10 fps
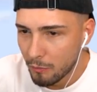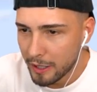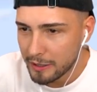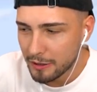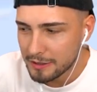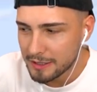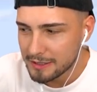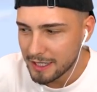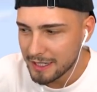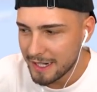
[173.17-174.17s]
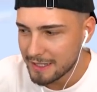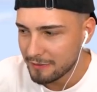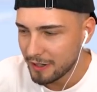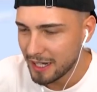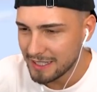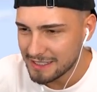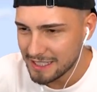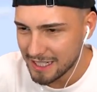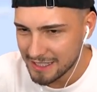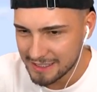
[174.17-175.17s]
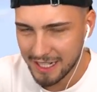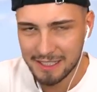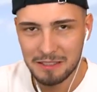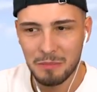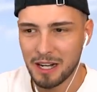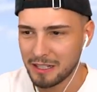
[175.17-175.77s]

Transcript: mein Gott. Hat, hat, was hat er jetzt gerade gemacht,